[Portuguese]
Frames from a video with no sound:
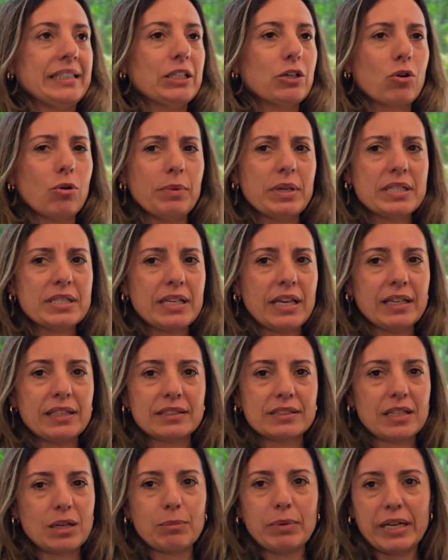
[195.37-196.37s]
e
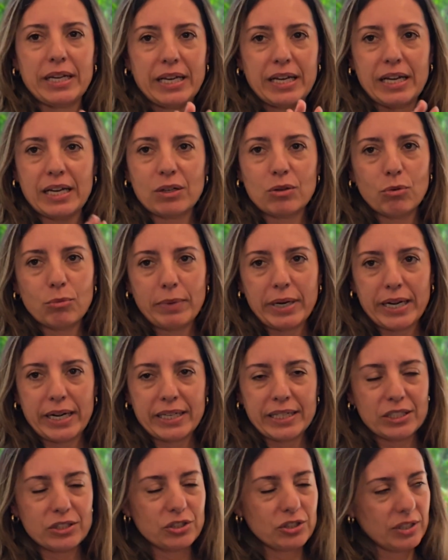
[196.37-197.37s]
comecei a trabalhar com
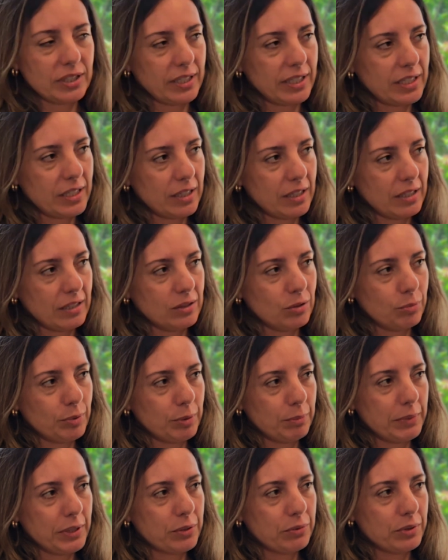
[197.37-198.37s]
marketing, né? Na, no
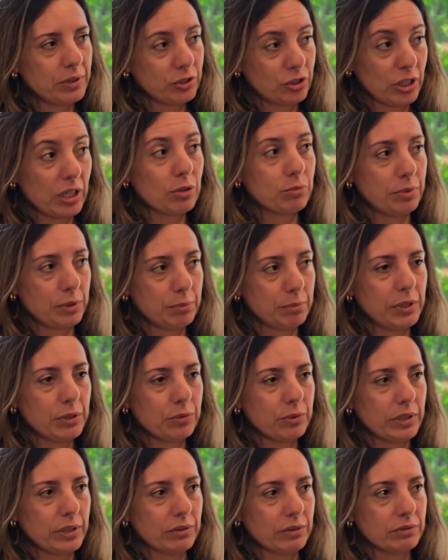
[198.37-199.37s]
primeiro, já no
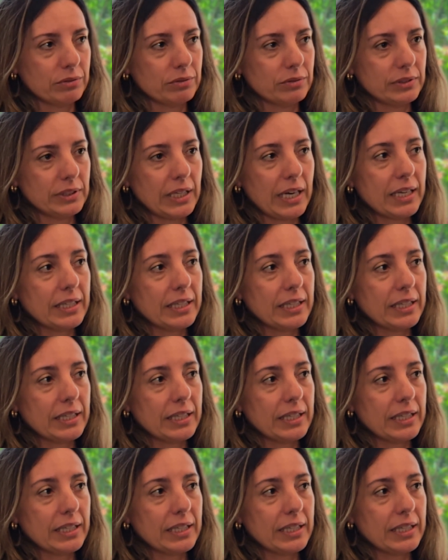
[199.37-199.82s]
primeiro ano. E